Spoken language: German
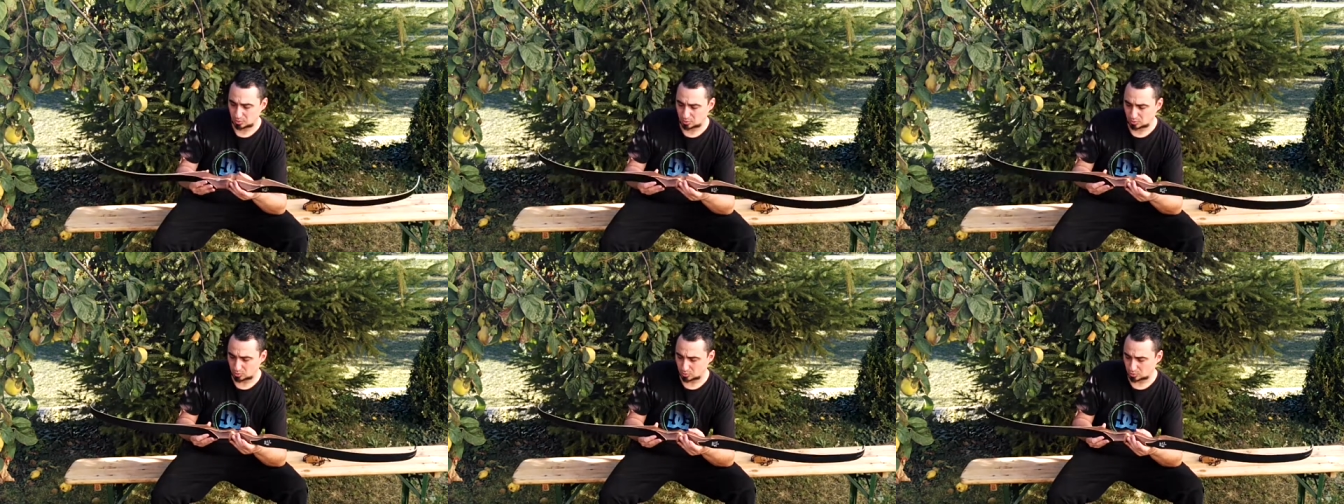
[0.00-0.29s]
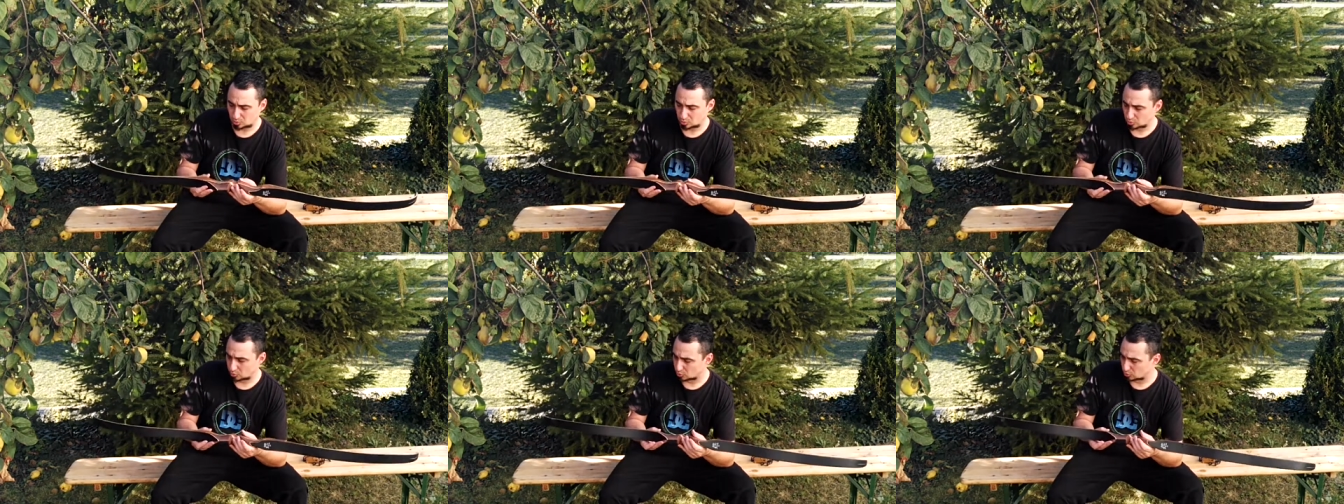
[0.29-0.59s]

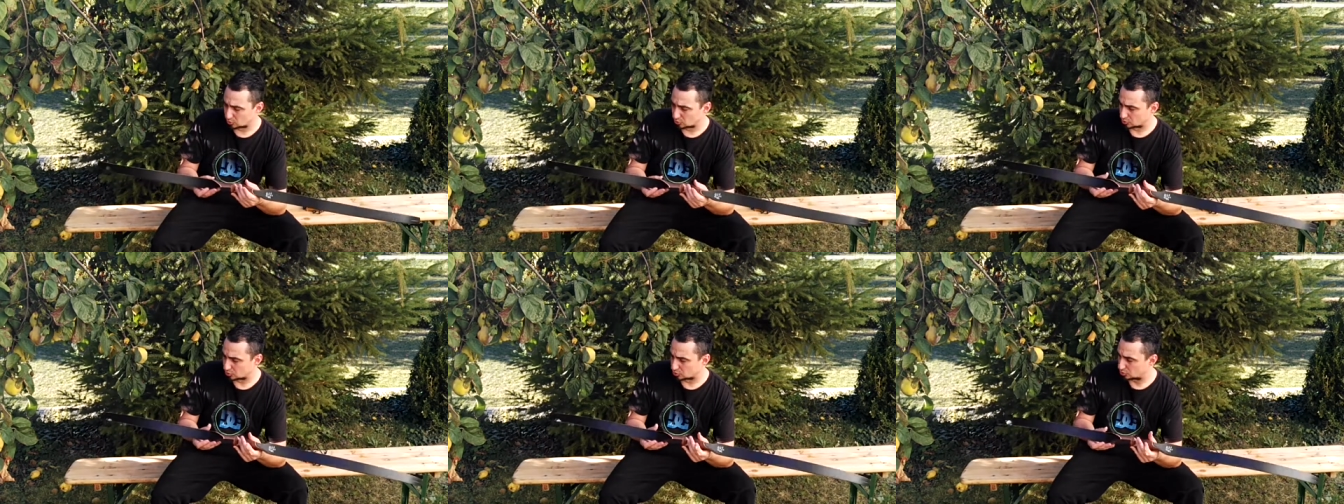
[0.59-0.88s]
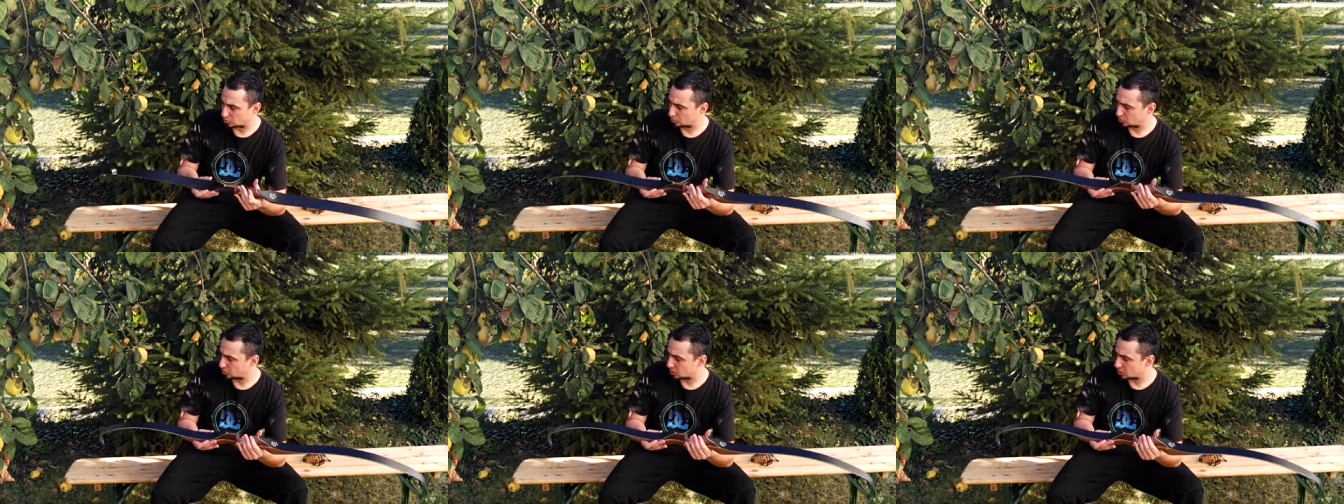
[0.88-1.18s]
Und
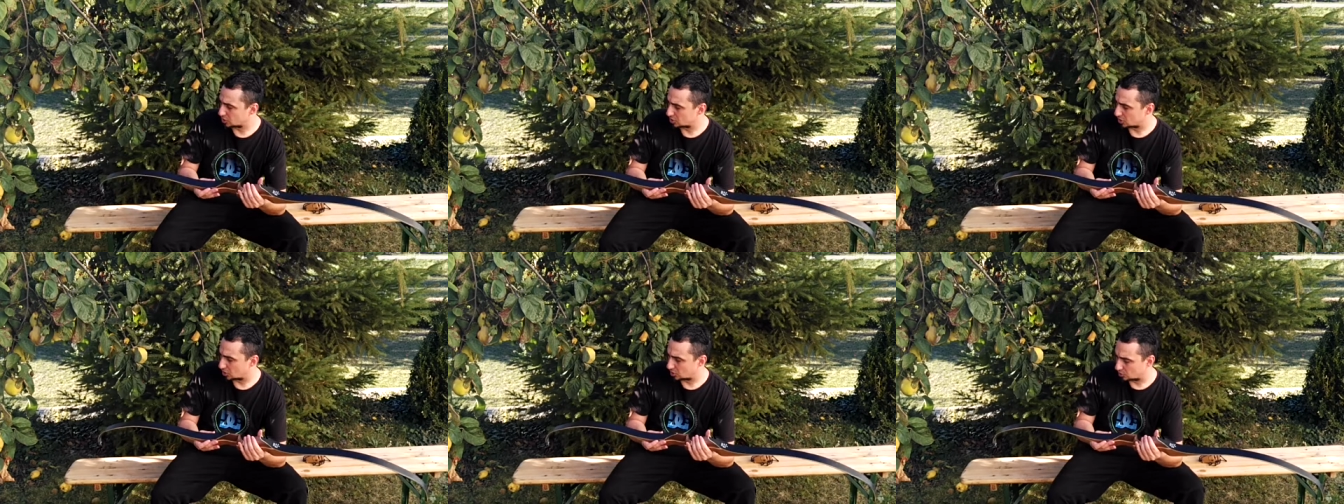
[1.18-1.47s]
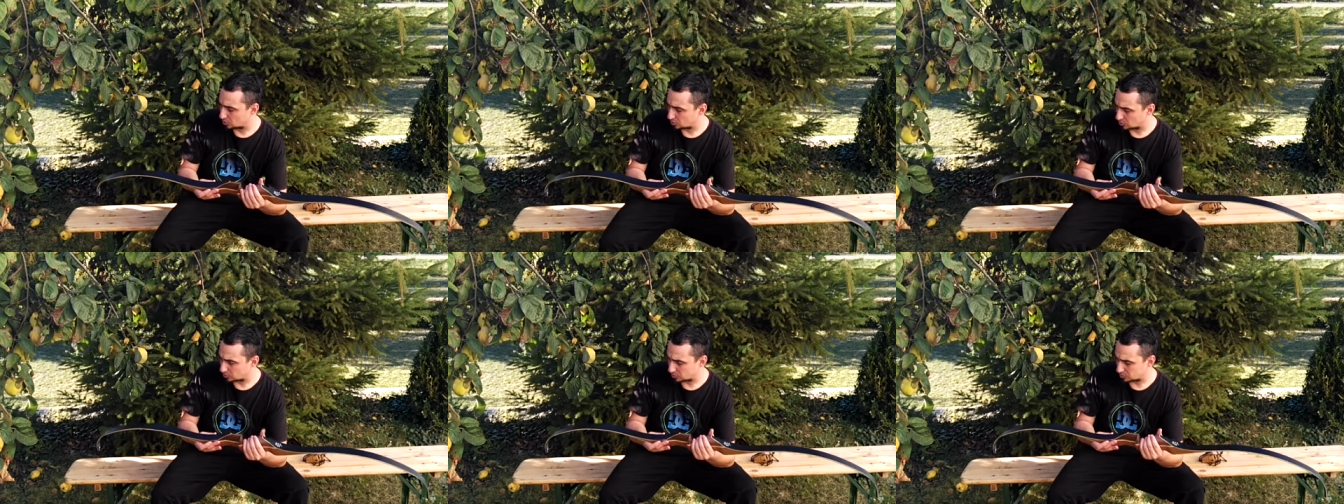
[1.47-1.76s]

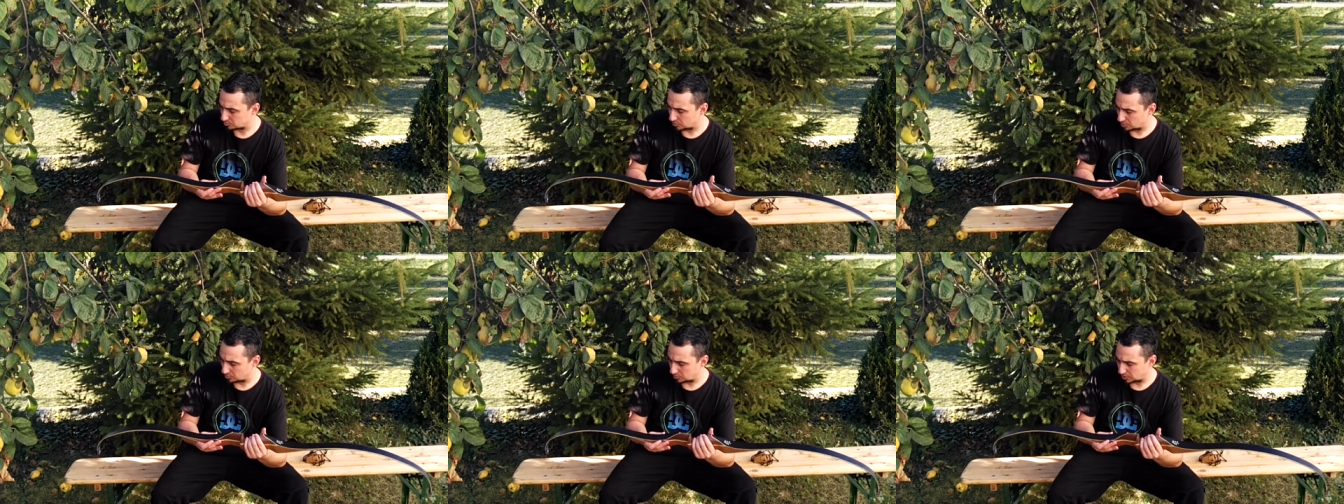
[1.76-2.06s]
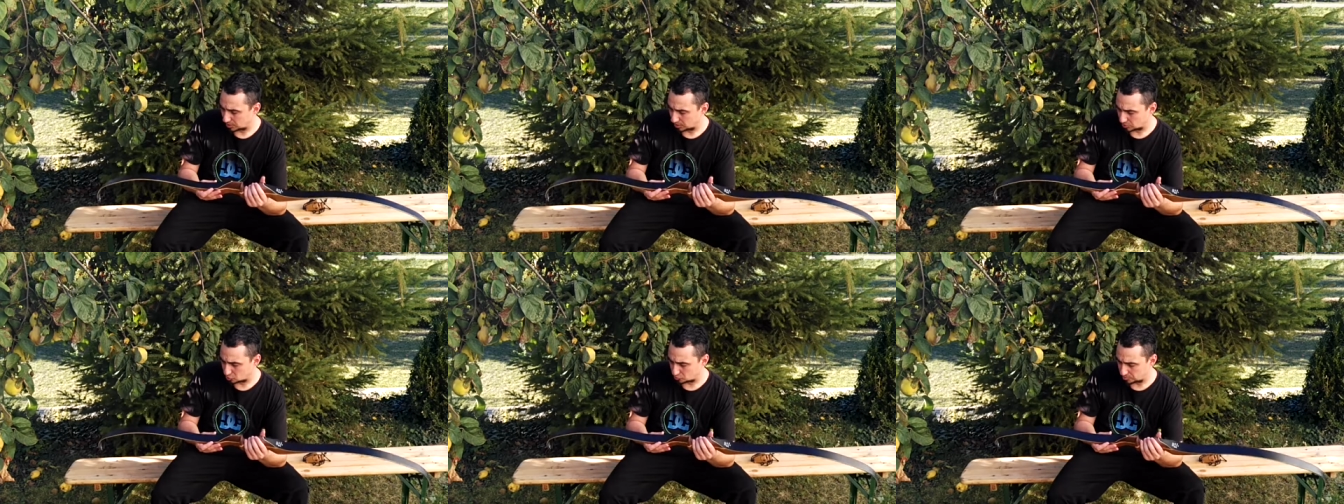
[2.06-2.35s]
genau, das machen
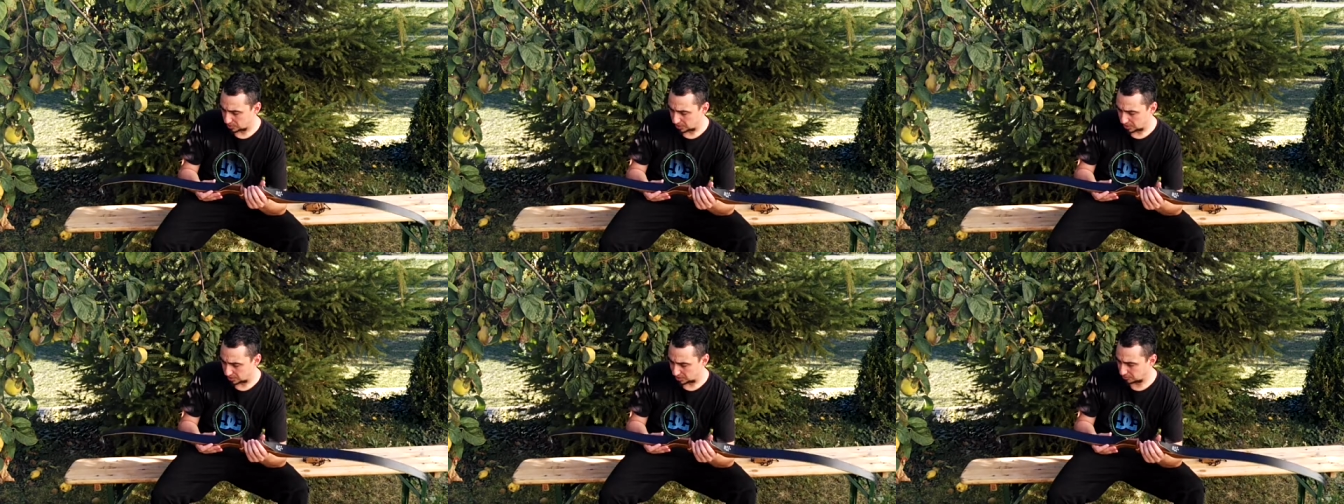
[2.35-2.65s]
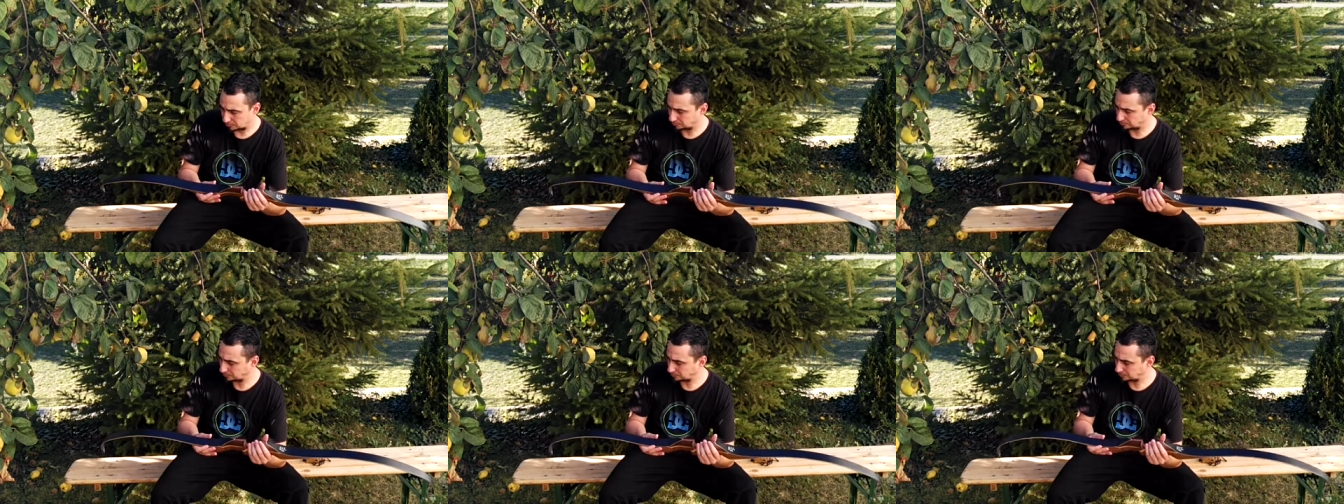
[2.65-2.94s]
wir dann
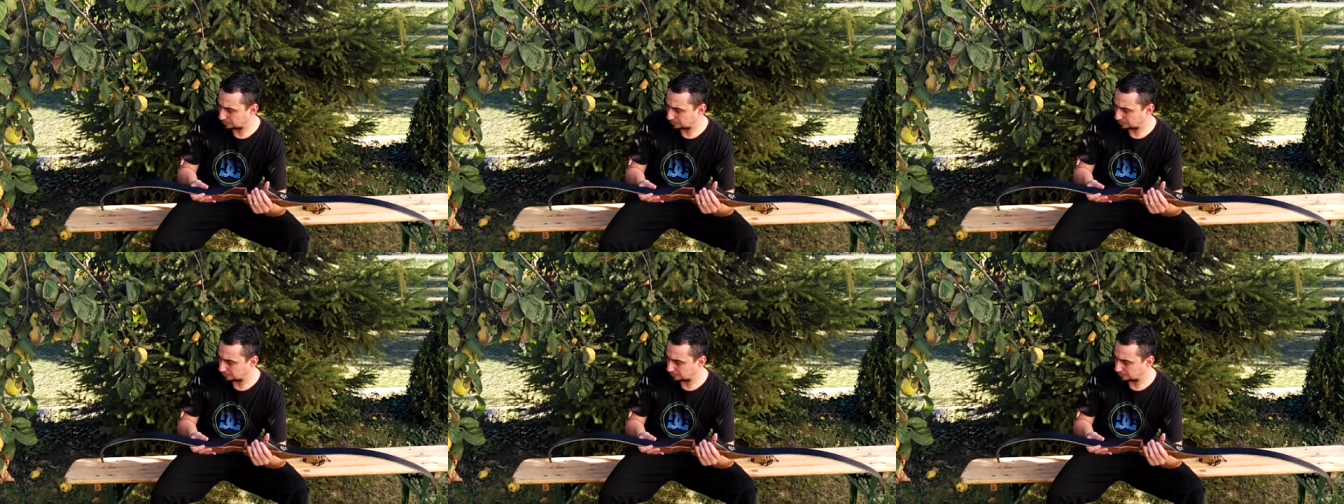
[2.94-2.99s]
später.